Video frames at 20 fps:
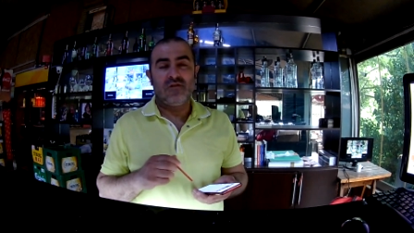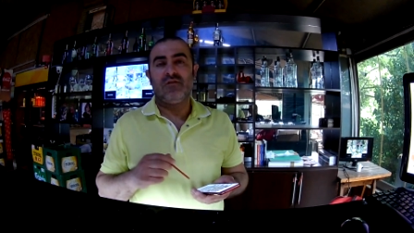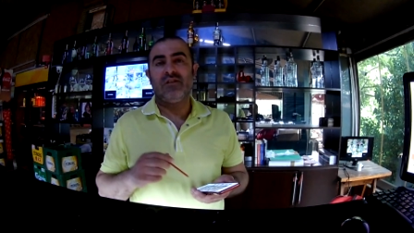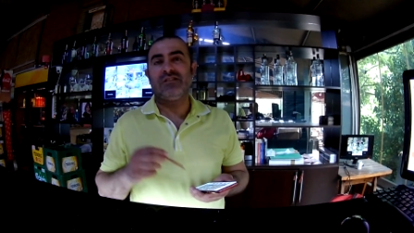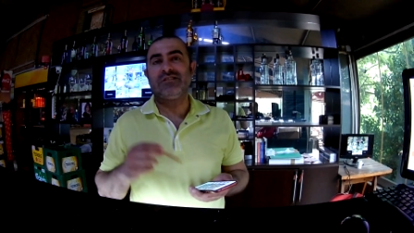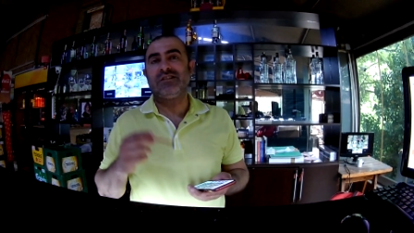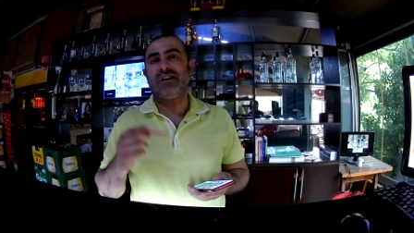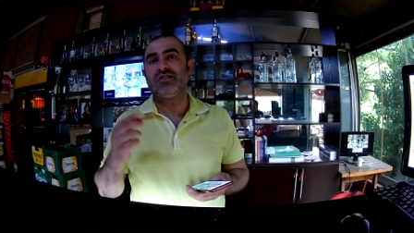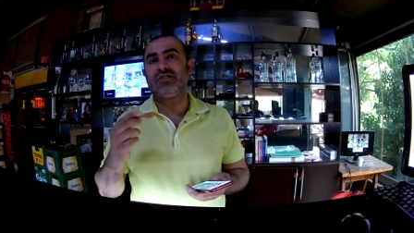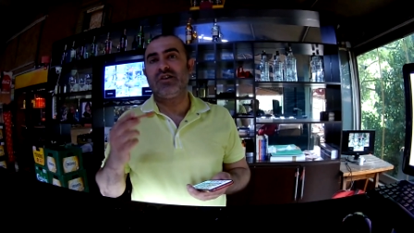
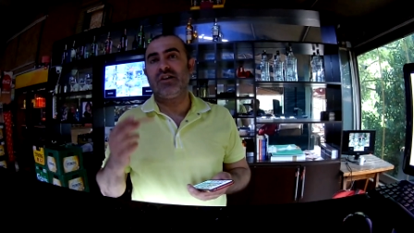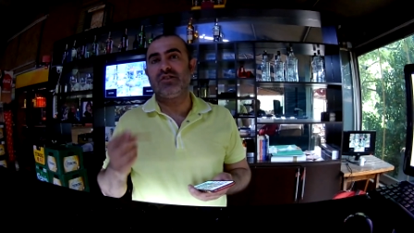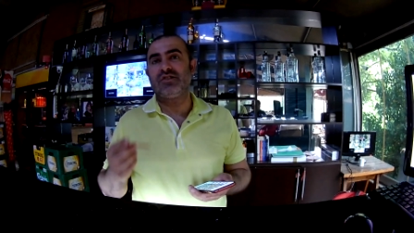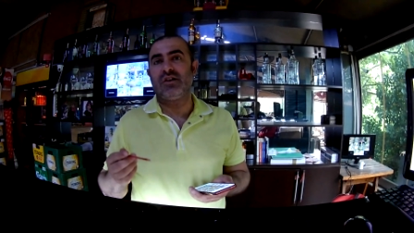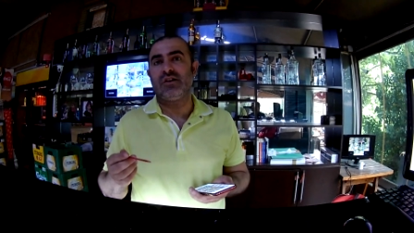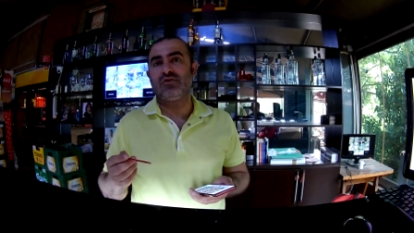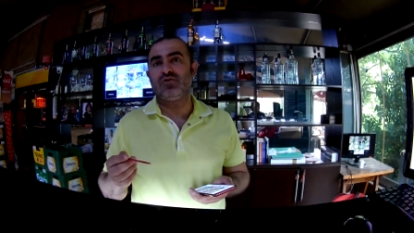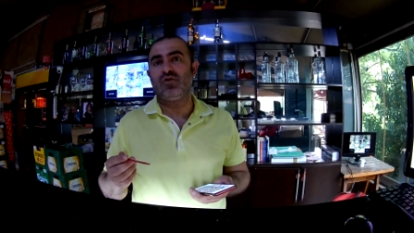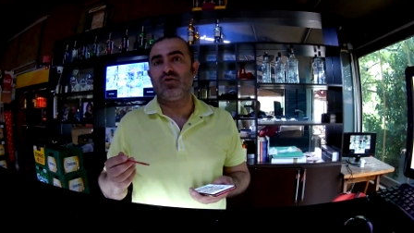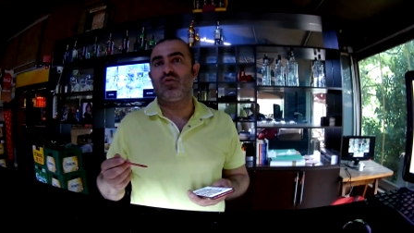Ve sadece
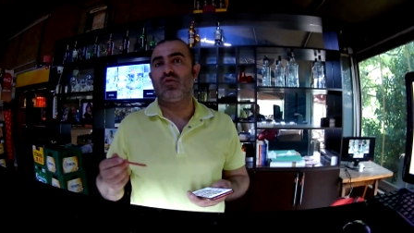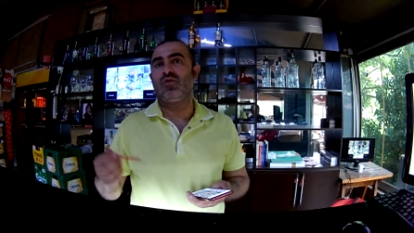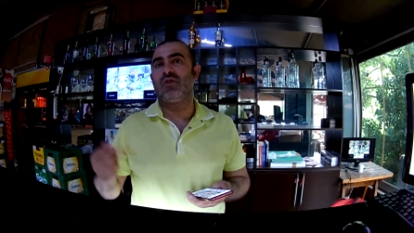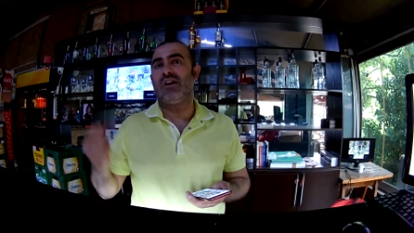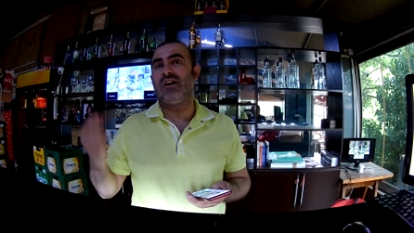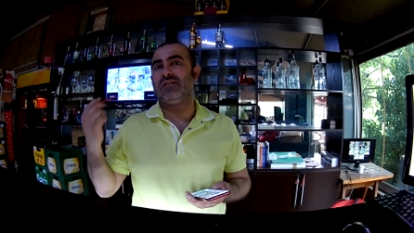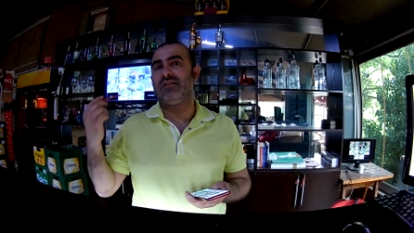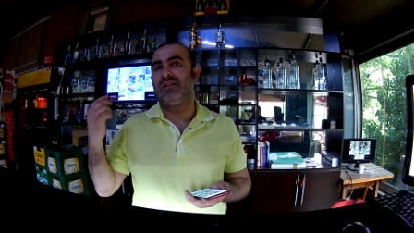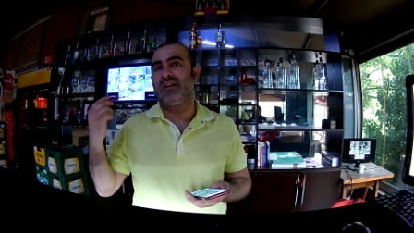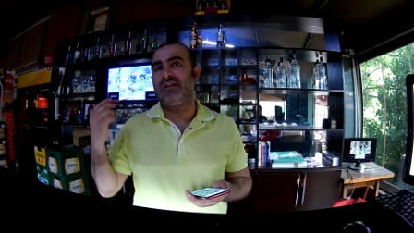aşağısı yok.
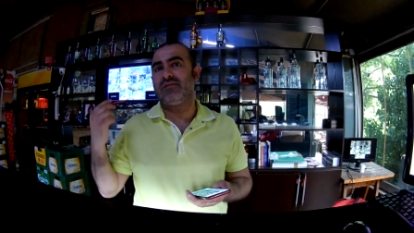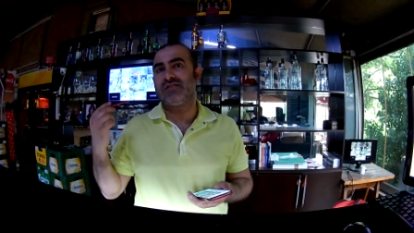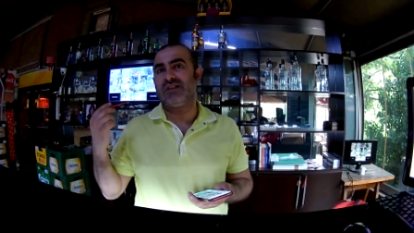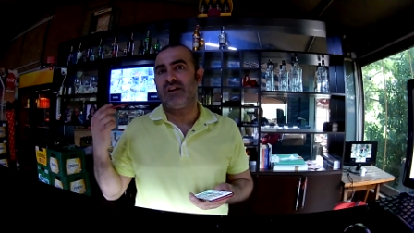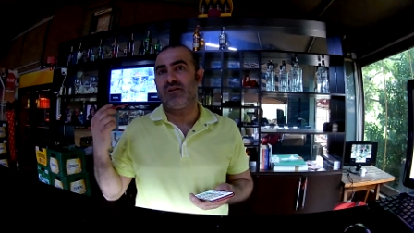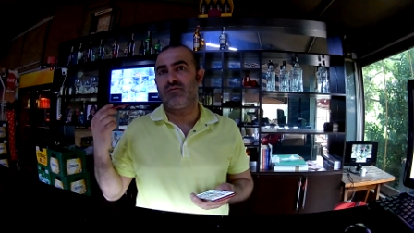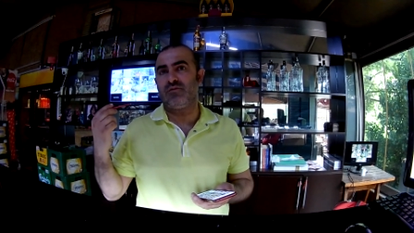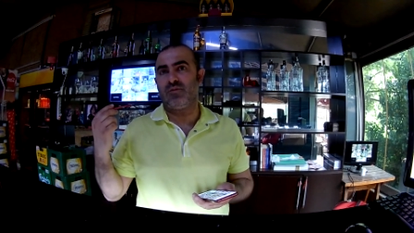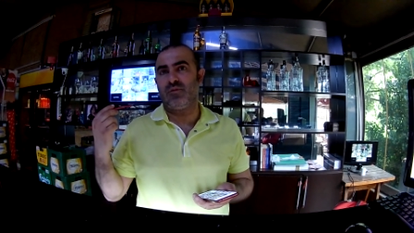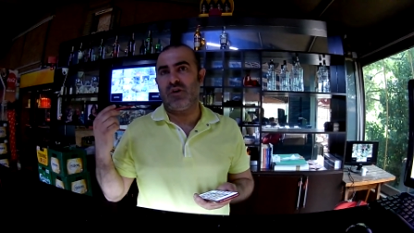Yukarıda da
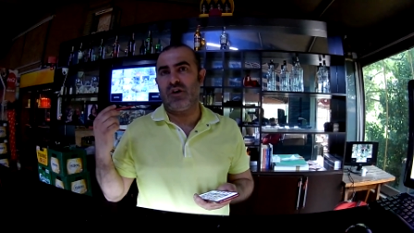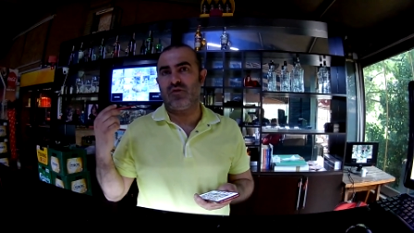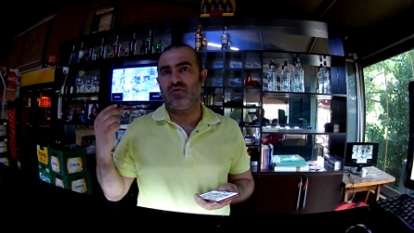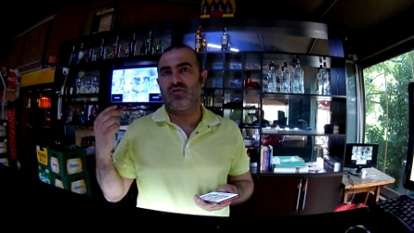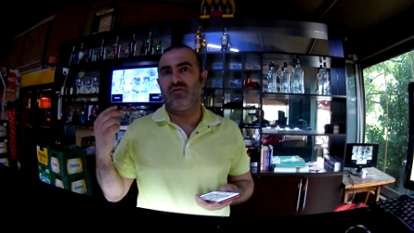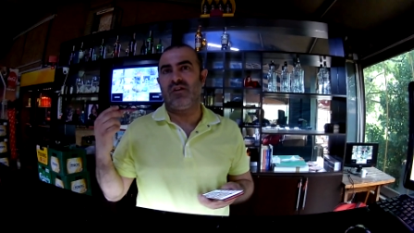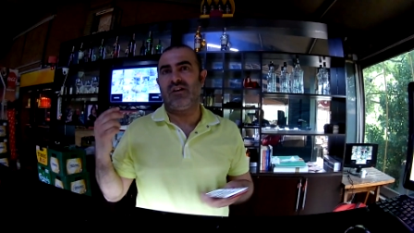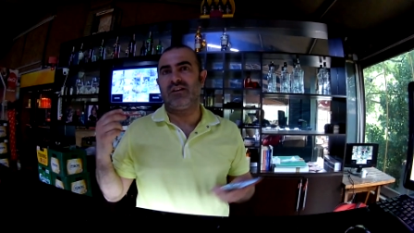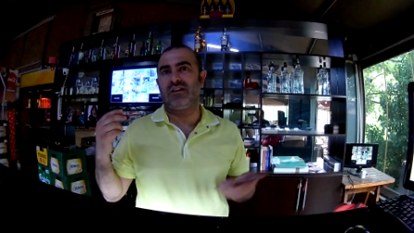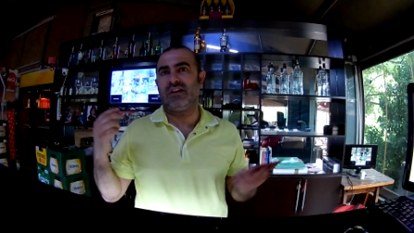efsane bir
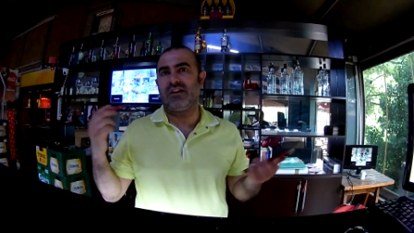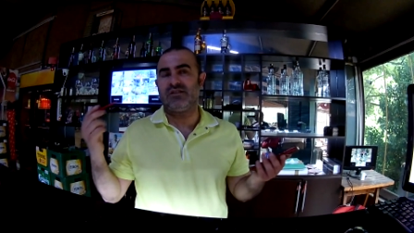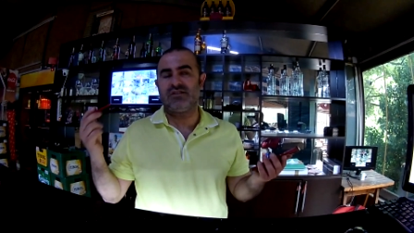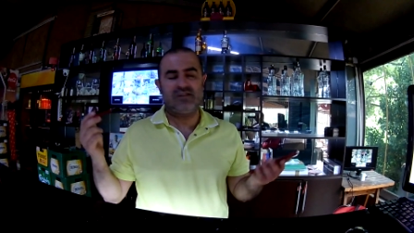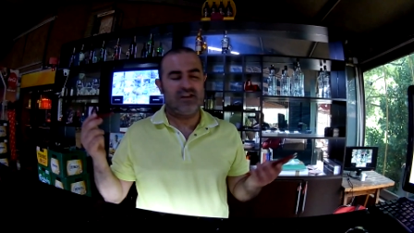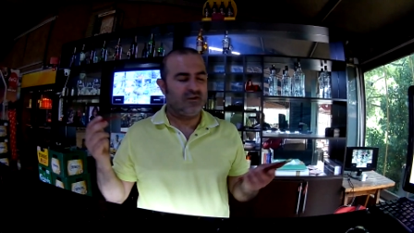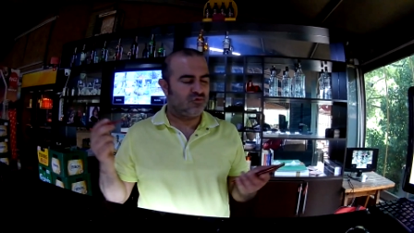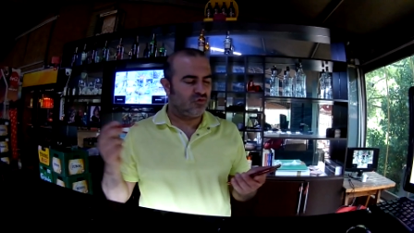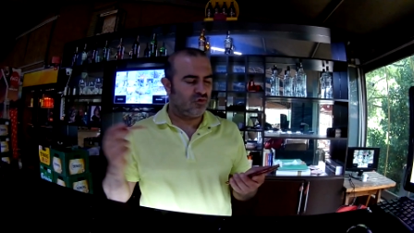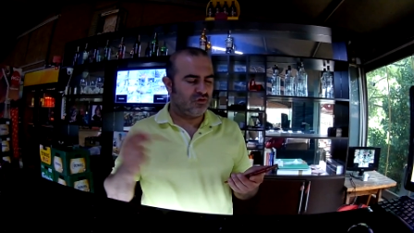parkur var.
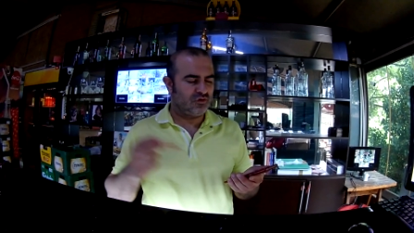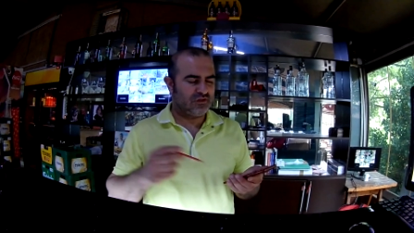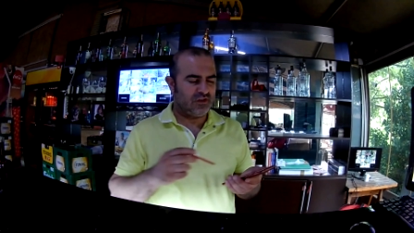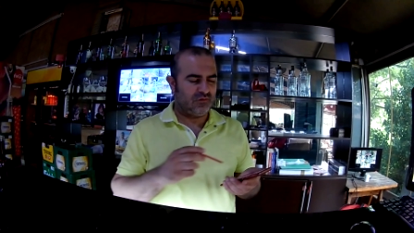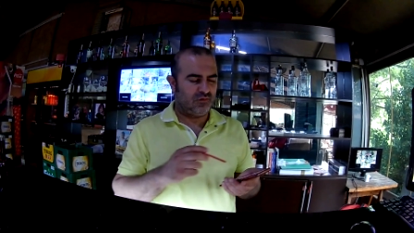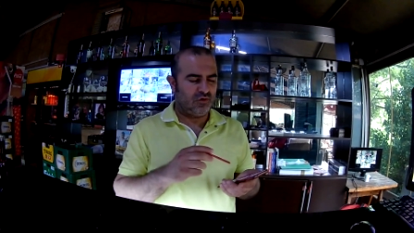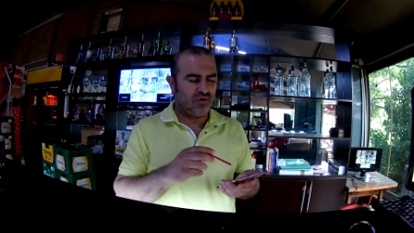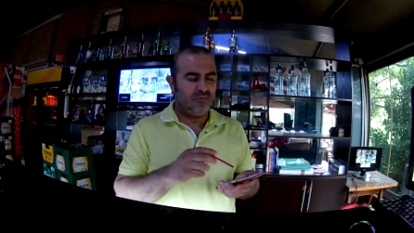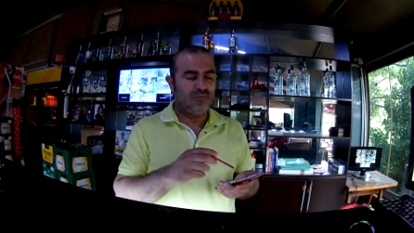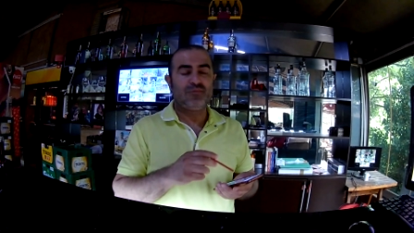Gençler çok
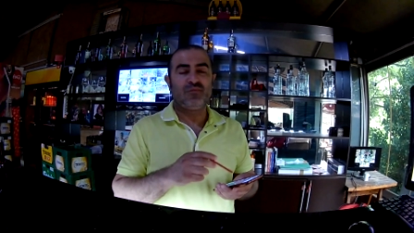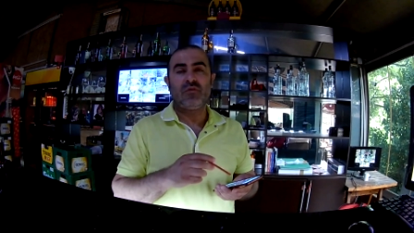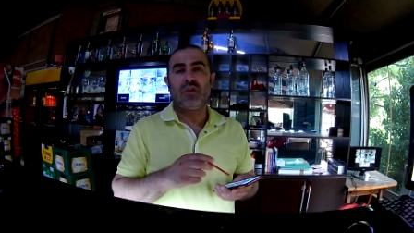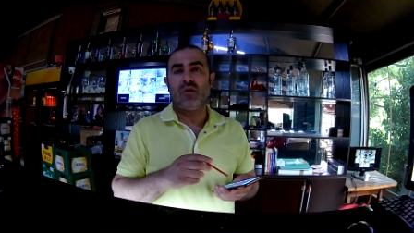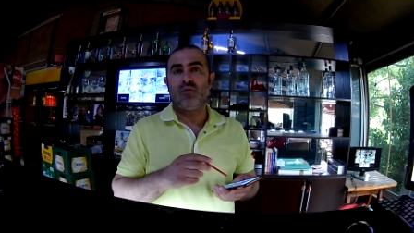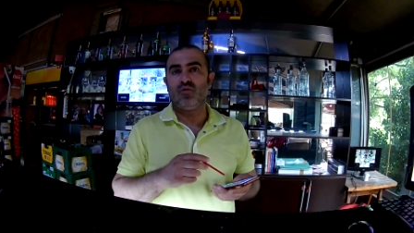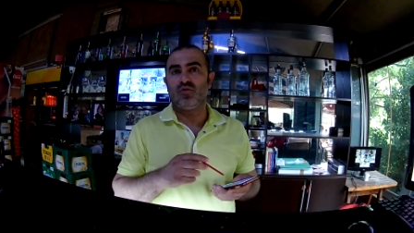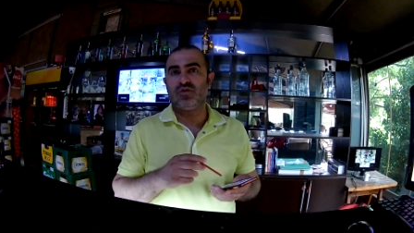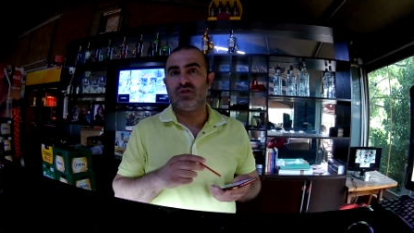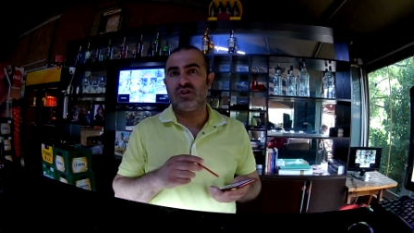seviyor.
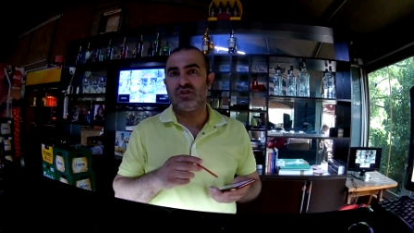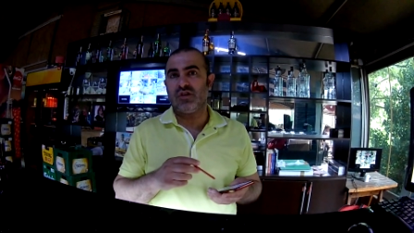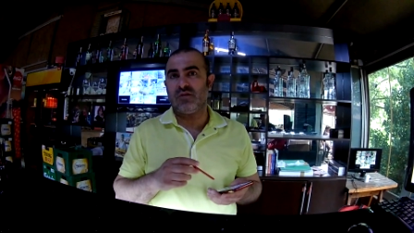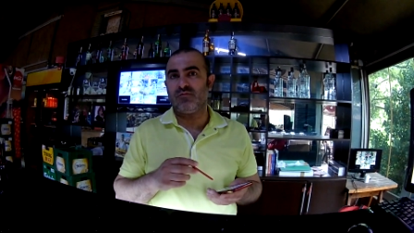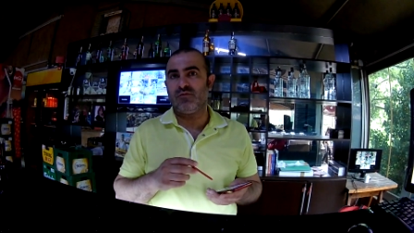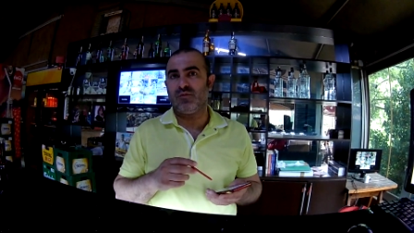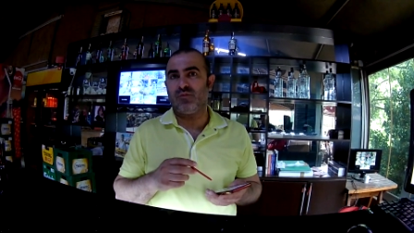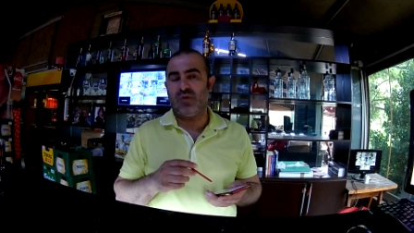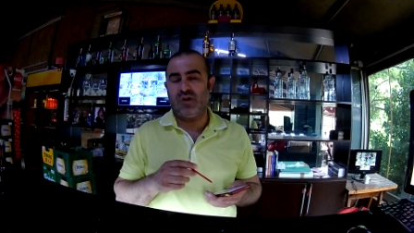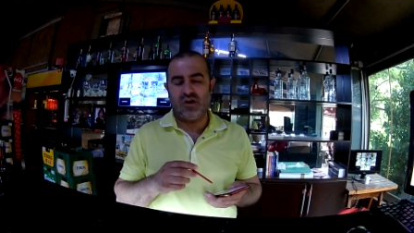
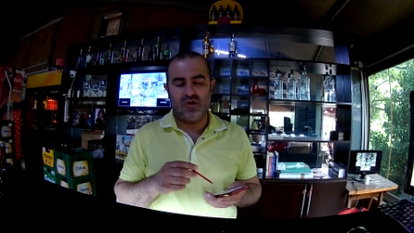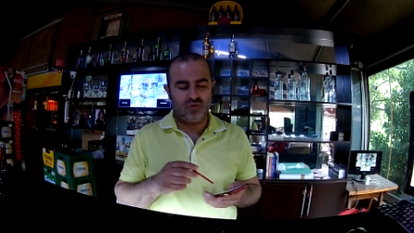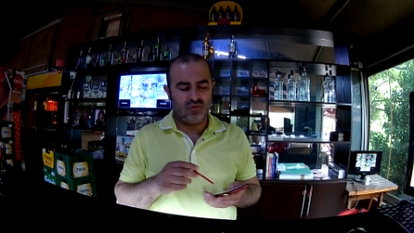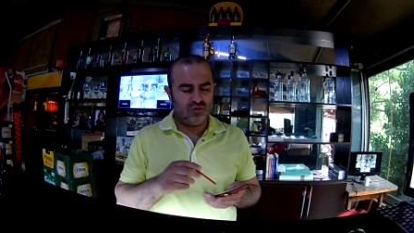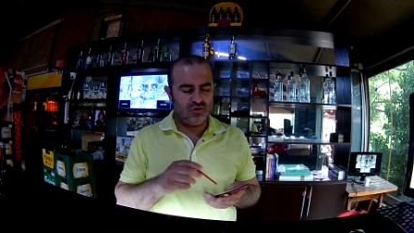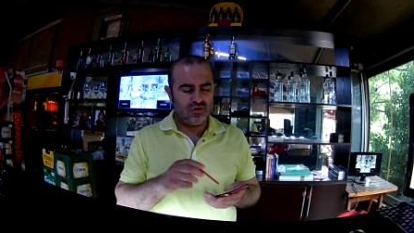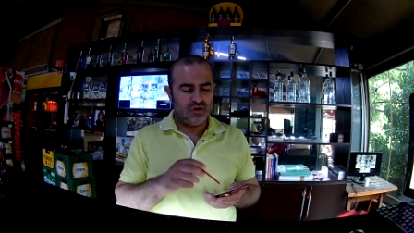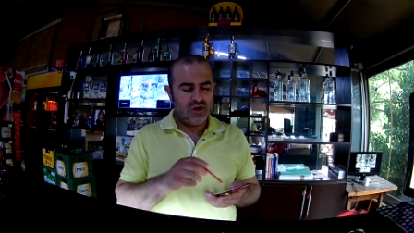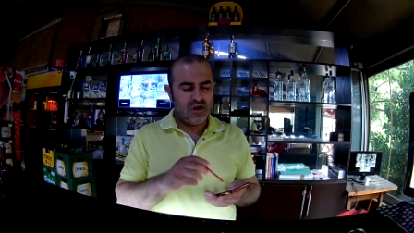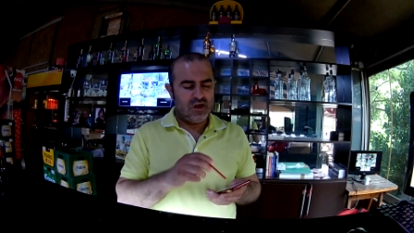Muhteşem bir
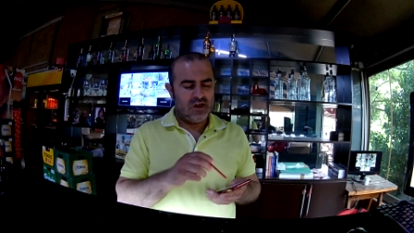parkur.